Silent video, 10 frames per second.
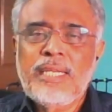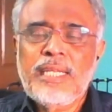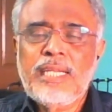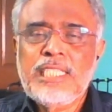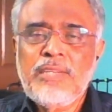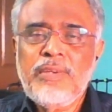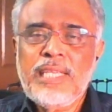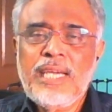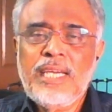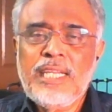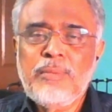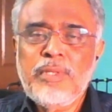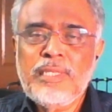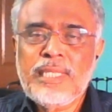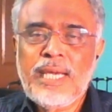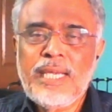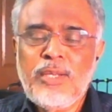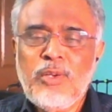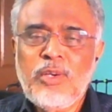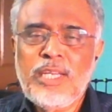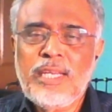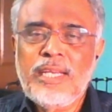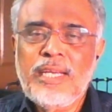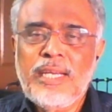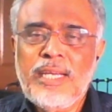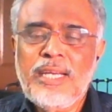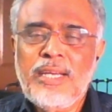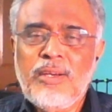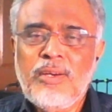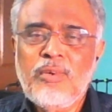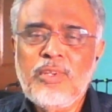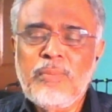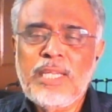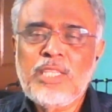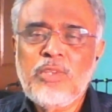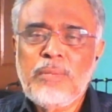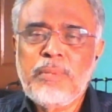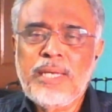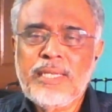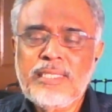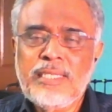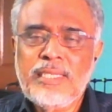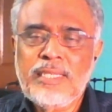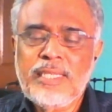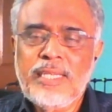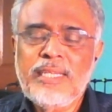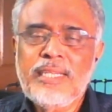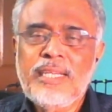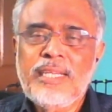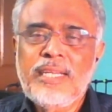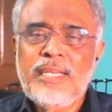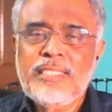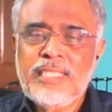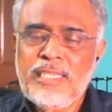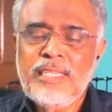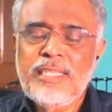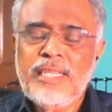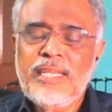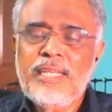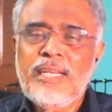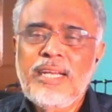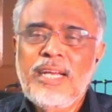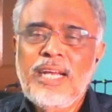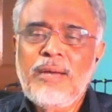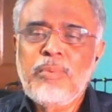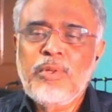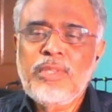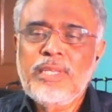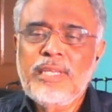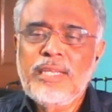நான் சிறுவயதாக இருக்கும்போது தாயாரோட ஒரு மருத்துவரை பார்க்க சென்றிருந்தேன் சென்றிருந்தேன் அப்போது